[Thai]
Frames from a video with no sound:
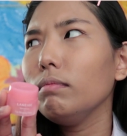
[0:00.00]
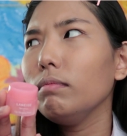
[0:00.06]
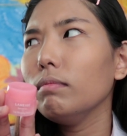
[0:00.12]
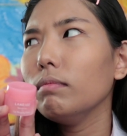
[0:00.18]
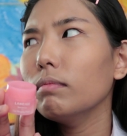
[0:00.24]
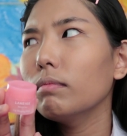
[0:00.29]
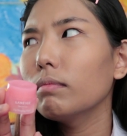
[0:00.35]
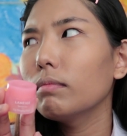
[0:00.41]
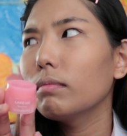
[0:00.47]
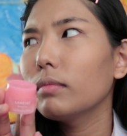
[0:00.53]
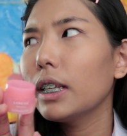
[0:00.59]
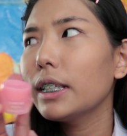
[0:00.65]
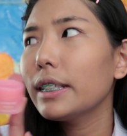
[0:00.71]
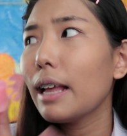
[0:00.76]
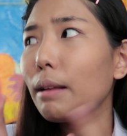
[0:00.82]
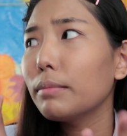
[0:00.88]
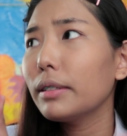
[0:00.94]

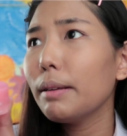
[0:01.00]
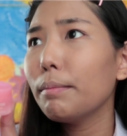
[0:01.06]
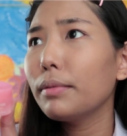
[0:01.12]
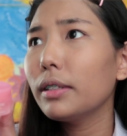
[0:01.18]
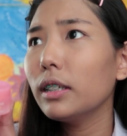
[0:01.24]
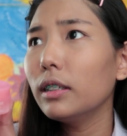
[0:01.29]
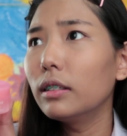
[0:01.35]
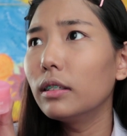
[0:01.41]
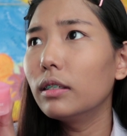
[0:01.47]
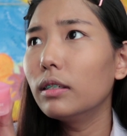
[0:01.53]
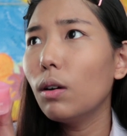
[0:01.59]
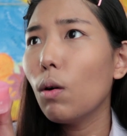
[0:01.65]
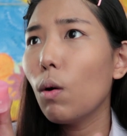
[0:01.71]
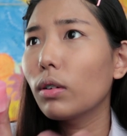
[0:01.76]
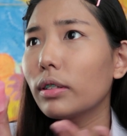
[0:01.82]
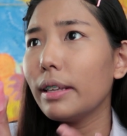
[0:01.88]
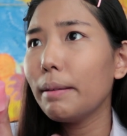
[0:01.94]
30 ถึง
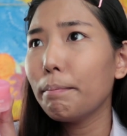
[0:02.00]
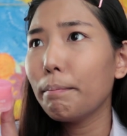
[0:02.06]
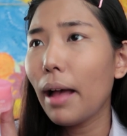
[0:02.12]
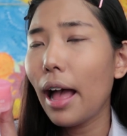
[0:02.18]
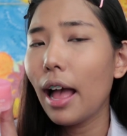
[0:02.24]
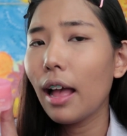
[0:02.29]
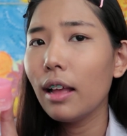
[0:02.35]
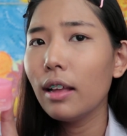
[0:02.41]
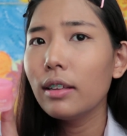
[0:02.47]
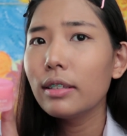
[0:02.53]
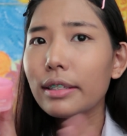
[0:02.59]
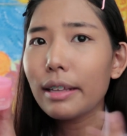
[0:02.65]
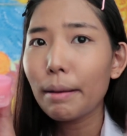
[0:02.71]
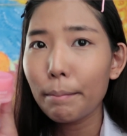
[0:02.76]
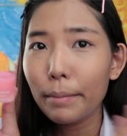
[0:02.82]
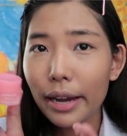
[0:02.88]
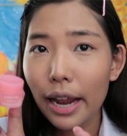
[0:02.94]
60ป่ะ
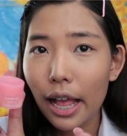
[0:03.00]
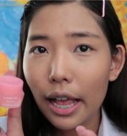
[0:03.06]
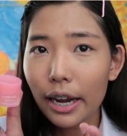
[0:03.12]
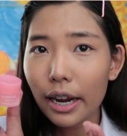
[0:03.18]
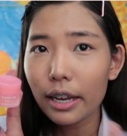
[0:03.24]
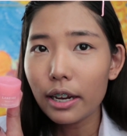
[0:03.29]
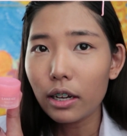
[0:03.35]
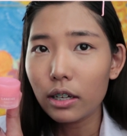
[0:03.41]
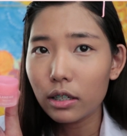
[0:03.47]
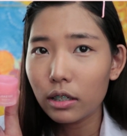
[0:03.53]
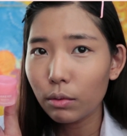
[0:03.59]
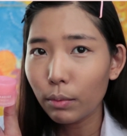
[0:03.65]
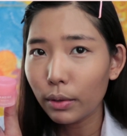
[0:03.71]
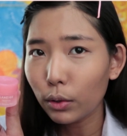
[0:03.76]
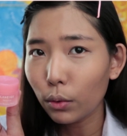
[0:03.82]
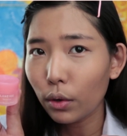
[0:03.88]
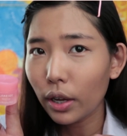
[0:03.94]
จำไม่ได้นะเดี๋ยวขึ้น
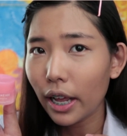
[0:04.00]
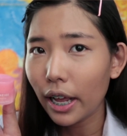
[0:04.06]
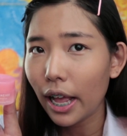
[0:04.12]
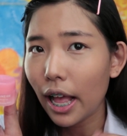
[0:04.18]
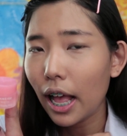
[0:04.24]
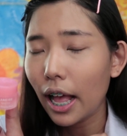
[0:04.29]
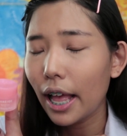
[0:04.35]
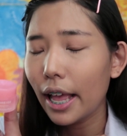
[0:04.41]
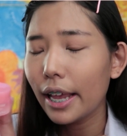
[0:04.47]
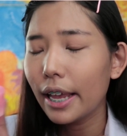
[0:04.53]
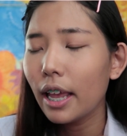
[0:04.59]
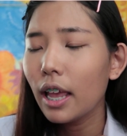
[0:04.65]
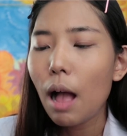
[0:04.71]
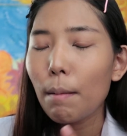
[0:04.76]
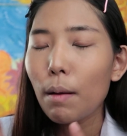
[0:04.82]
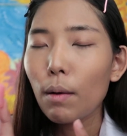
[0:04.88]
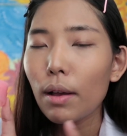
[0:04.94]
ไว้ตรงข้างๆให้
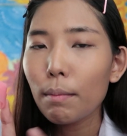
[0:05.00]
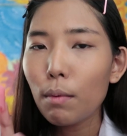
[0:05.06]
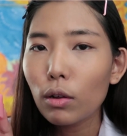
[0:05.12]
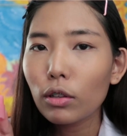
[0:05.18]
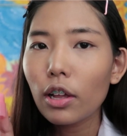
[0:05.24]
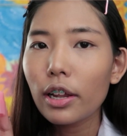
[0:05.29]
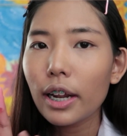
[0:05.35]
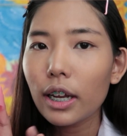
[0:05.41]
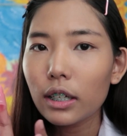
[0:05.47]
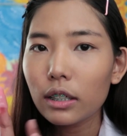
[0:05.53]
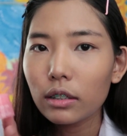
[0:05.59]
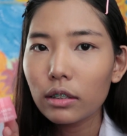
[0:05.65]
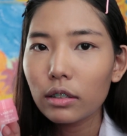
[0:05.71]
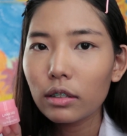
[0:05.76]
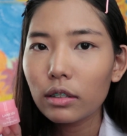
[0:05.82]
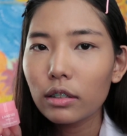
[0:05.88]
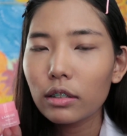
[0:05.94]
เอามาไว้โบกตอนกลาง
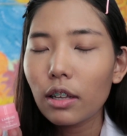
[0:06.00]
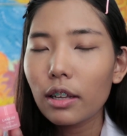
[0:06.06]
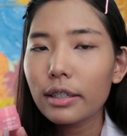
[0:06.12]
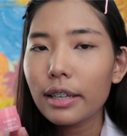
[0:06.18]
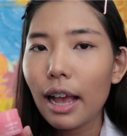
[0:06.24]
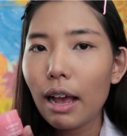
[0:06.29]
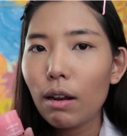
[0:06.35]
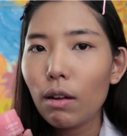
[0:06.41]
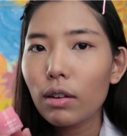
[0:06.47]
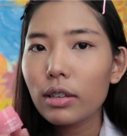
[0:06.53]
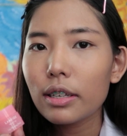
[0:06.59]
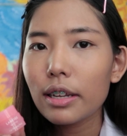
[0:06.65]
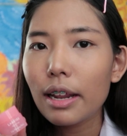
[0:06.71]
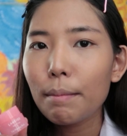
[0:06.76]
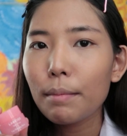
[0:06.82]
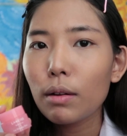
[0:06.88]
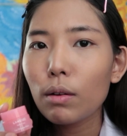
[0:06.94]
คืนตอนเช้าเราก็
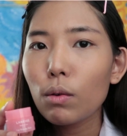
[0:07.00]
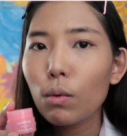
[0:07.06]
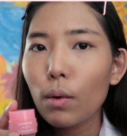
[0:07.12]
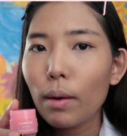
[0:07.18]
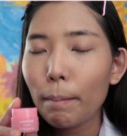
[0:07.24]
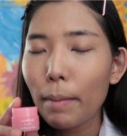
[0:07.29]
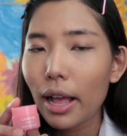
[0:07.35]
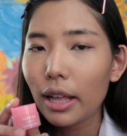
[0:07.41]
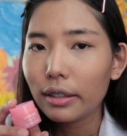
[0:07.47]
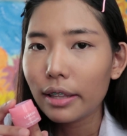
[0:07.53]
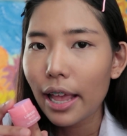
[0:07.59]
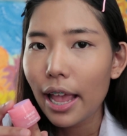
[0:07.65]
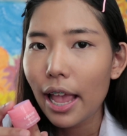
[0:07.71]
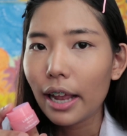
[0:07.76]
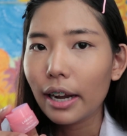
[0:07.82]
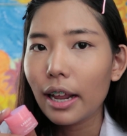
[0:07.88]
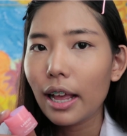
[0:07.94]
จะได้ไม่ต้องกลัวปากแต
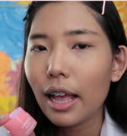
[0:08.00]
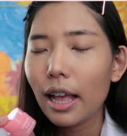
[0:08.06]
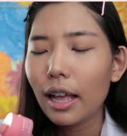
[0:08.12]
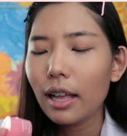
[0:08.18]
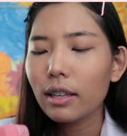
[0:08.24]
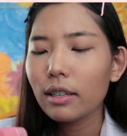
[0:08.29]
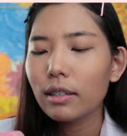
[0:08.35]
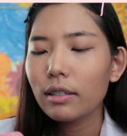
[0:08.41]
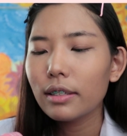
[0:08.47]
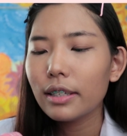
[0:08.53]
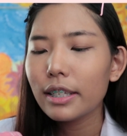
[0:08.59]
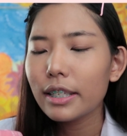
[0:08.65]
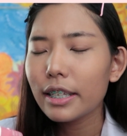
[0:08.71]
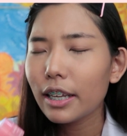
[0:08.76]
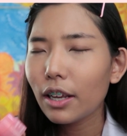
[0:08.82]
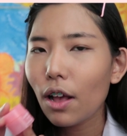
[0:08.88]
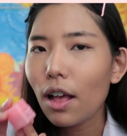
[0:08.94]
กนะคะ จ
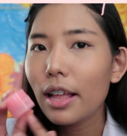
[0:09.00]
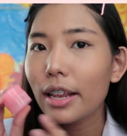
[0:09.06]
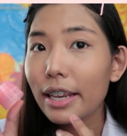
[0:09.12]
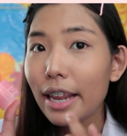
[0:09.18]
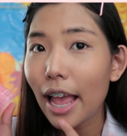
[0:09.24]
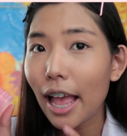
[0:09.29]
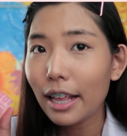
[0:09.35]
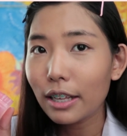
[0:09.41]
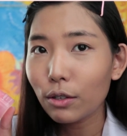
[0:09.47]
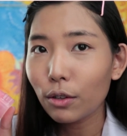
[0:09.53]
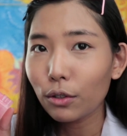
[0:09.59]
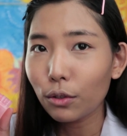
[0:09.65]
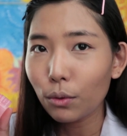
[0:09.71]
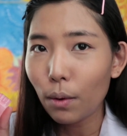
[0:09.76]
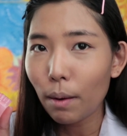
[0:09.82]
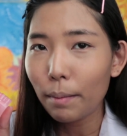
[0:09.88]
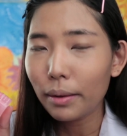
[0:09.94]
ริงๆก็เนี่ยส่วน
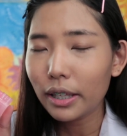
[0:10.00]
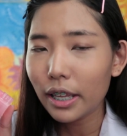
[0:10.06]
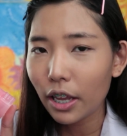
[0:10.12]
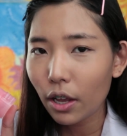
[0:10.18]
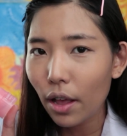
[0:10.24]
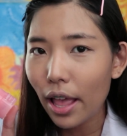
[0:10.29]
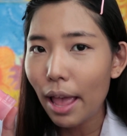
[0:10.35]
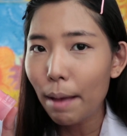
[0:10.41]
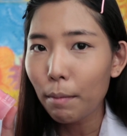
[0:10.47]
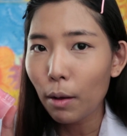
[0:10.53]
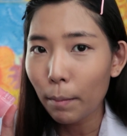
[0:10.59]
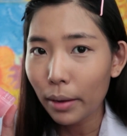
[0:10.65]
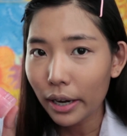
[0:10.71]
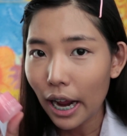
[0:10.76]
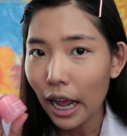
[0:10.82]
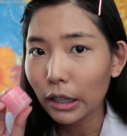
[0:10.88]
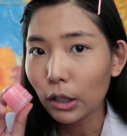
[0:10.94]
ตัวบางทีก็แอบออก
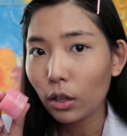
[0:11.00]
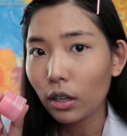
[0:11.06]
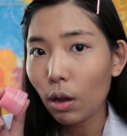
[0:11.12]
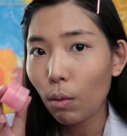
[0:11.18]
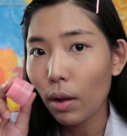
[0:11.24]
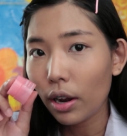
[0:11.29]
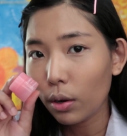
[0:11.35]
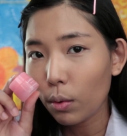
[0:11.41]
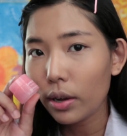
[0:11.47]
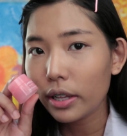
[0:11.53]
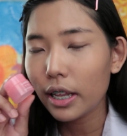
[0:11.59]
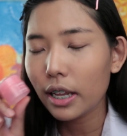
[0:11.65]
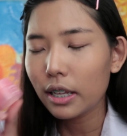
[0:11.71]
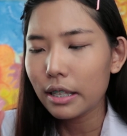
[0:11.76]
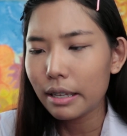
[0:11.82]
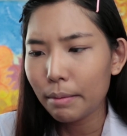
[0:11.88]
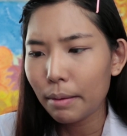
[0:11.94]
มาทาตอนกลางวันด้วย
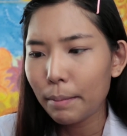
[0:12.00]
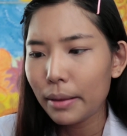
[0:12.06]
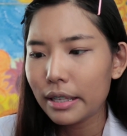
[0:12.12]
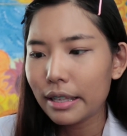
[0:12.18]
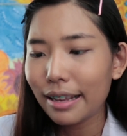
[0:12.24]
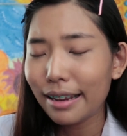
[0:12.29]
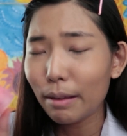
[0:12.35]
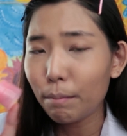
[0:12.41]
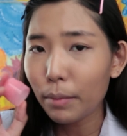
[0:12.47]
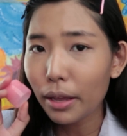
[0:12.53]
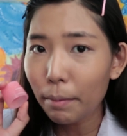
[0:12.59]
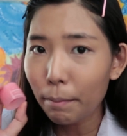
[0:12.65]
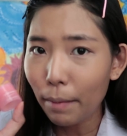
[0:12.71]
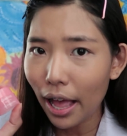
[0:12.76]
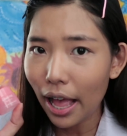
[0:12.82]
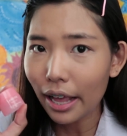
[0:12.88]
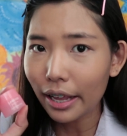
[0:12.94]
แต่จริงๆมันเป็น
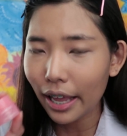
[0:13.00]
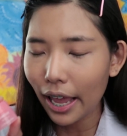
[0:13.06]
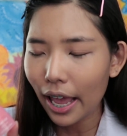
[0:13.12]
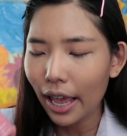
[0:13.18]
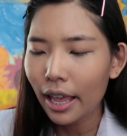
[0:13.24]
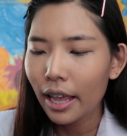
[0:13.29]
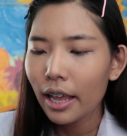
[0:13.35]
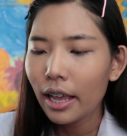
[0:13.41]
sleeping mask ไง